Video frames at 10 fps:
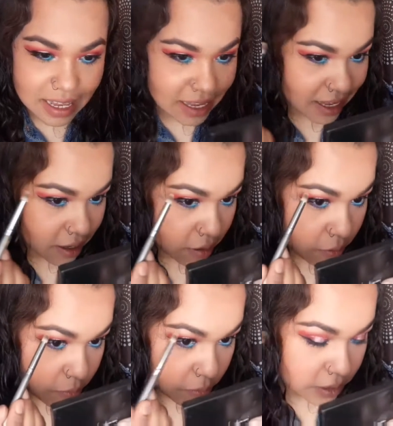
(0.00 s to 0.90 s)
Y
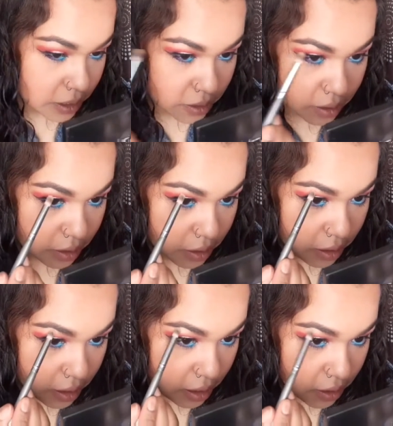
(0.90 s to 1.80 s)
un poquito
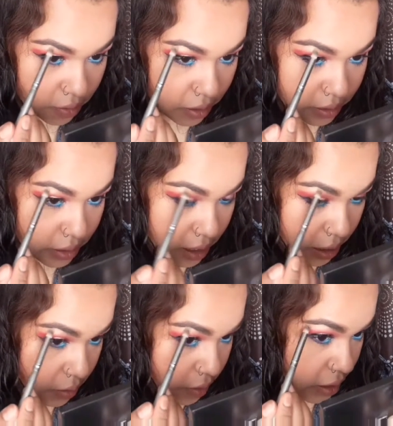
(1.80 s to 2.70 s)
aquí en lo que es el
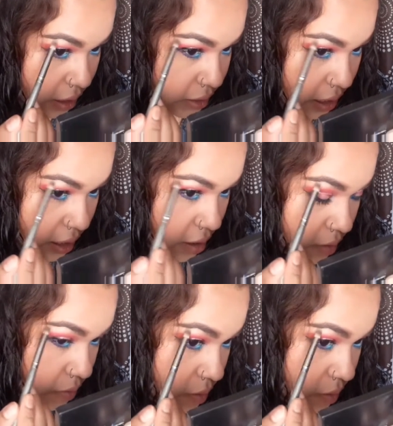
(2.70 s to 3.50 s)
arco de la ceja.